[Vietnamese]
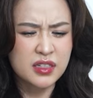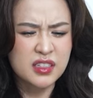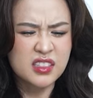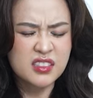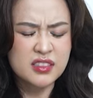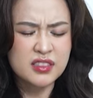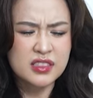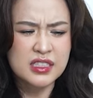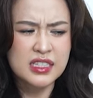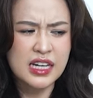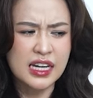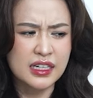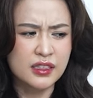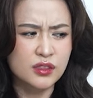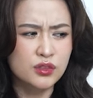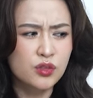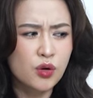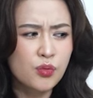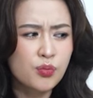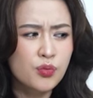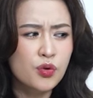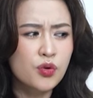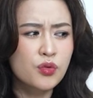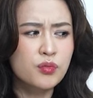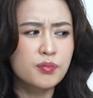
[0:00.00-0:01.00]
nó lạnh
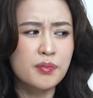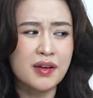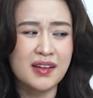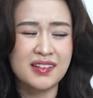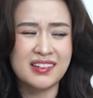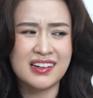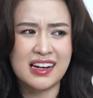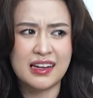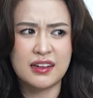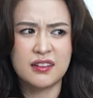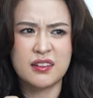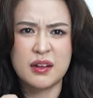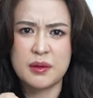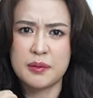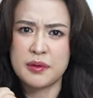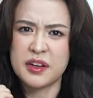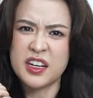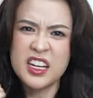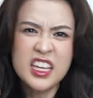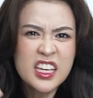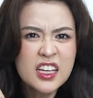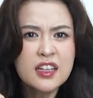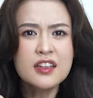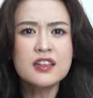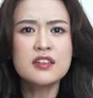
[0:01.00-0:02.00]
rung luôn mà lạnh là
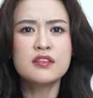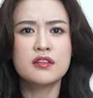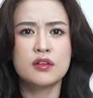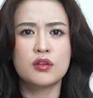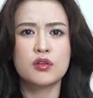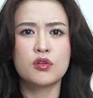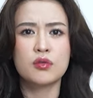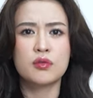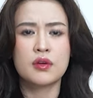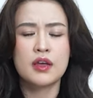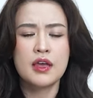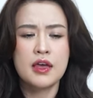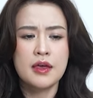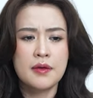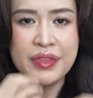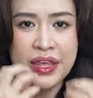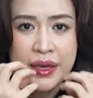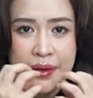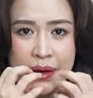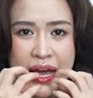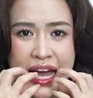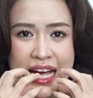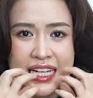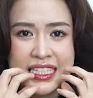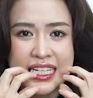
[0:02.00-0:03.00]
điếng người luôn
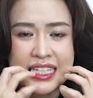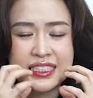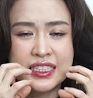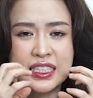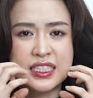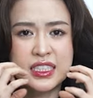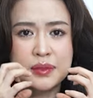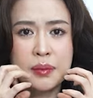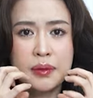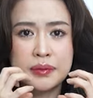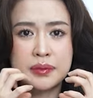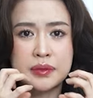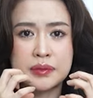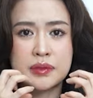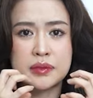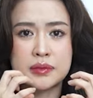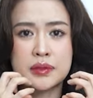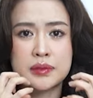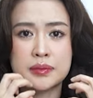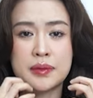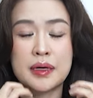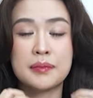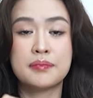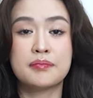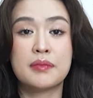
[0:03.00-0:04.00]
hai răng thì cứ bập bập
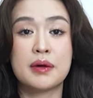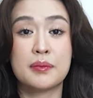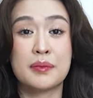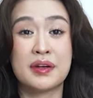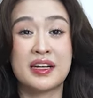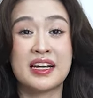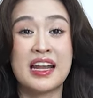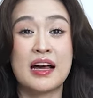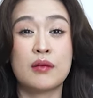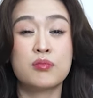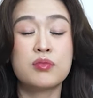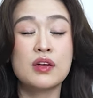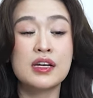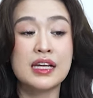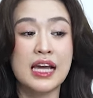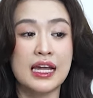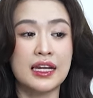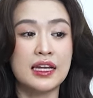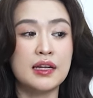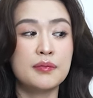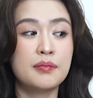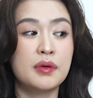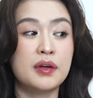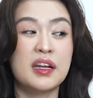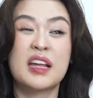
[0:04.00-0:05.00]
bập bập mà mình đóng cái
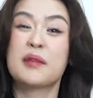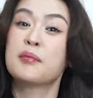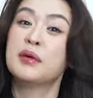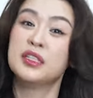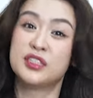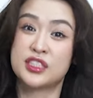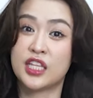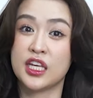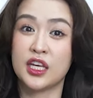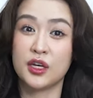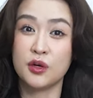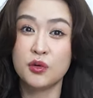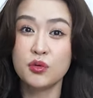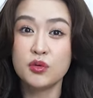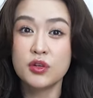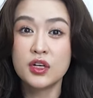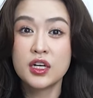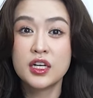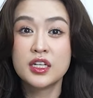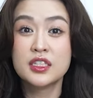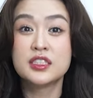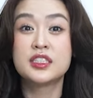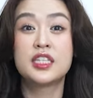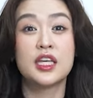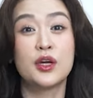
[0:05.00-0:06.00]
cảnh là mình đang bị xỉu
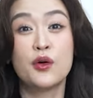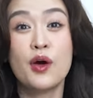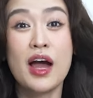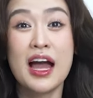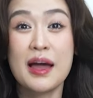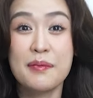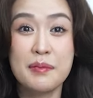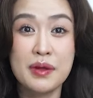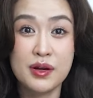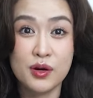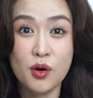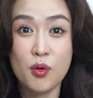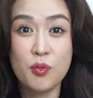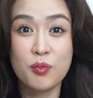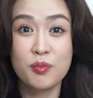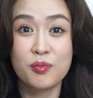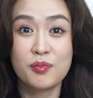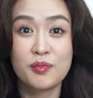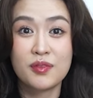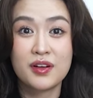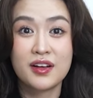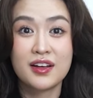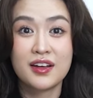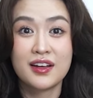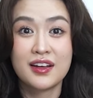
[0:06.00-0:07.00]
xỉu ai mà rung
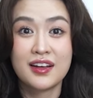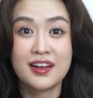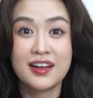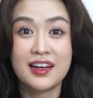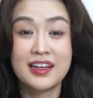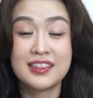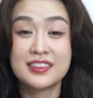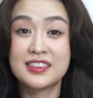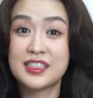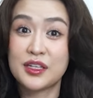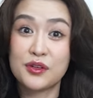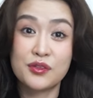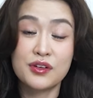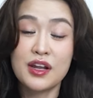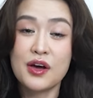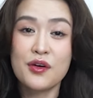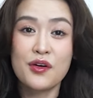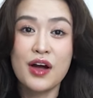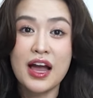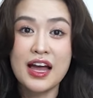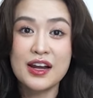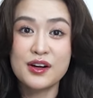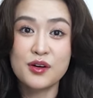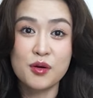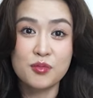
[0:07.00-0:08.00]
xỉu đâu
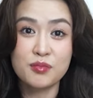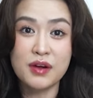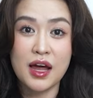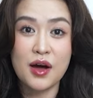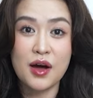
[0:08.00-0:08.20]
có ai run